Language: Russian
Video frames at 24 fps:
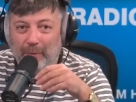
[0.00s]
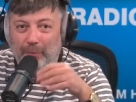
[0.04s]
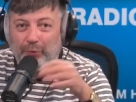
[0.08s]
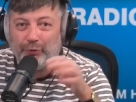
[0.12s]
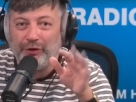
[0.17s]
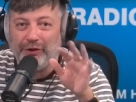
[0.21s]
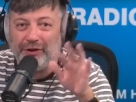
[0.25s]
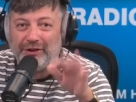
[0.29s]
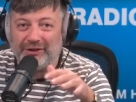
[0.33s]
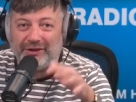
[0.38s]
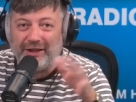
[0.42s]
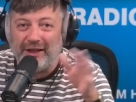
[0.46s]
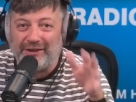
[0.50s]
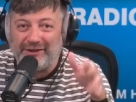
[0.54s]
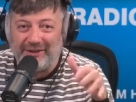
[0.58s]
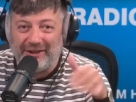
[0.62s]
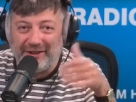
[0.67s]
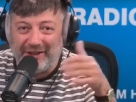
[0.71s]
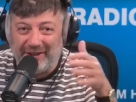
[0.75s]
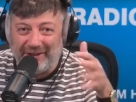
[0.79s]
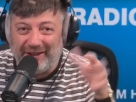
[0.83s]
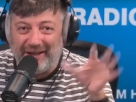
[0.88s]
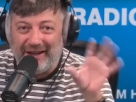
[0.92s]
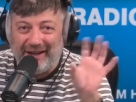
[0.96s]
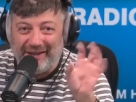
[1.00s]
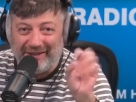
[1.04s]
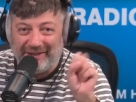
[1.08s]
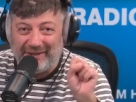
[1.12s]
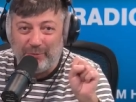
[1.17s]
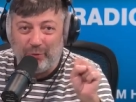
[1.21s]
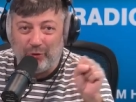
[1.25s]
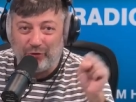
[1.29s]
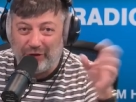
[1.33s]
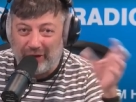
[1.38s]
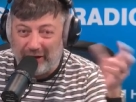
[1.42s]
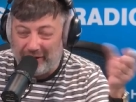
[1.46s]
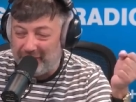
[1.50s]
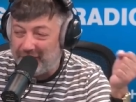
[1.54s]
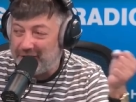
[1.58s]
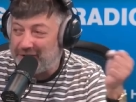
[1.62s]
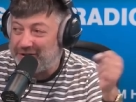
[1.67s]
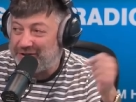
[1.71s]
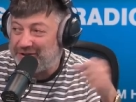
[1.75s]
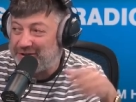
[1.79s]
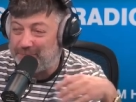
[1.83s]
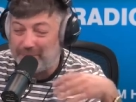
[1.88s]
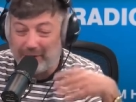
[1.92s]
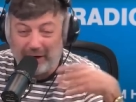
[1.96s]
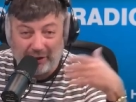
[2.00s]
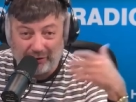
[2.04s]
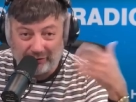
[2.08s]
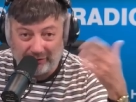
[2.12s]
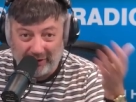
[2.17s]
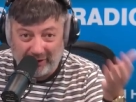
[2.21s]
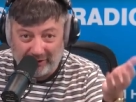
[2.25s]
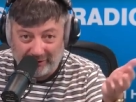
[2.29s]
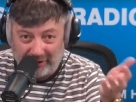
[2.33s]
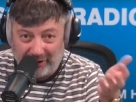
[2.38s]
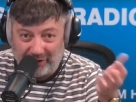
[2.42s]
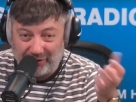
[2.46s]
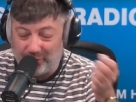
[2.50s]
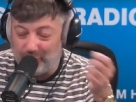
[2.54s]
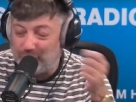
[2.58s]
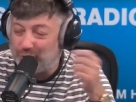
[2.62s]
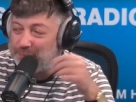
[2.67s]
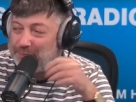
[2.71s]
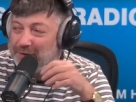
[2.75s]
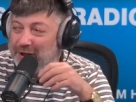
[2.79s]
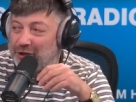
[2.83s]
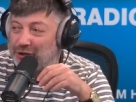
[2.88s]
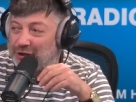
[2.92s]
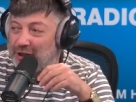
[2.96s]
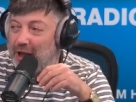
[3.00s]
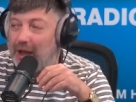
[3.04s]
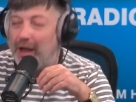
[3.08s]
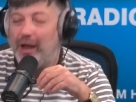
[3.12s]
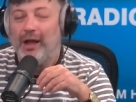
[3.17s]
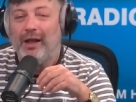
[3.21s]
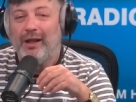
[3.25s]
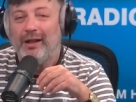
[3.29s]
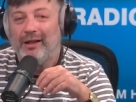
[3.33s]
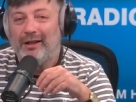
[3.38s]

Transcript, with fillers: Путинизация Китая, если можно так выразиться, прошла достаточно успешно.